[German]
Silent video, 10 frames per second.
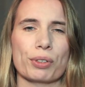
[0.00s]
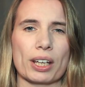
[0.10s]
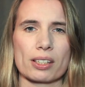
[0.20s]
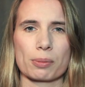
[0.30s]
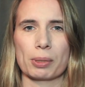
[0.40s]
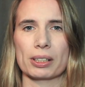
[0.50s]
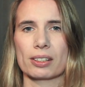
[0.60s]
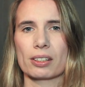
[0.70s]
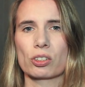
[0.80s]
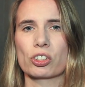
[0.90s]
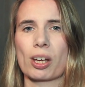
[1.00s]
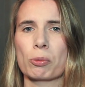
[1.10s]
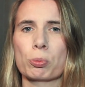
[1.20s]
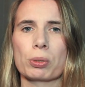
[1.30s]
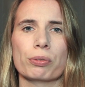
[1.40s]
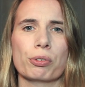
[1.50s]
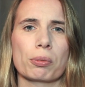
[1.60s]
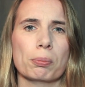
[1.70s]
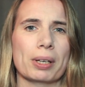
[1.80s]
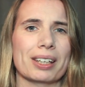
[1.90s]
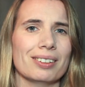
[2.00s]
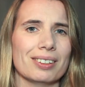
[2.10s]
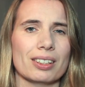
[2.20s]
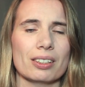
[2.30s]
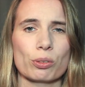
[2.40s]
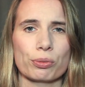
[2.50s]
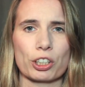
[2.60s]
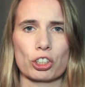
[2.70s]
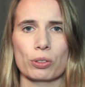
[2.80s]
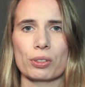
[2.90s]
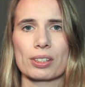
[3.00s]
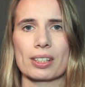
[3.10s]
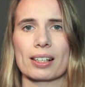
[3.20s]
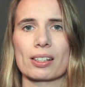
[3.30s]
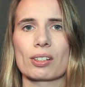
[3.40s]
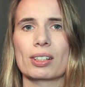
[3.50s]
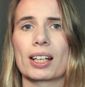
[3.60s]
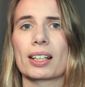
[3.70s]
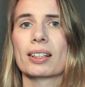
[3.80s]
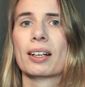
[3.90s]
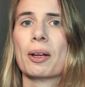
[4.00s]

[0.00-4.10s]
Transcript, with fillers: erstmal dieses Zusammenspiel von Blende, ISO, Verschlusszeit zu lernen.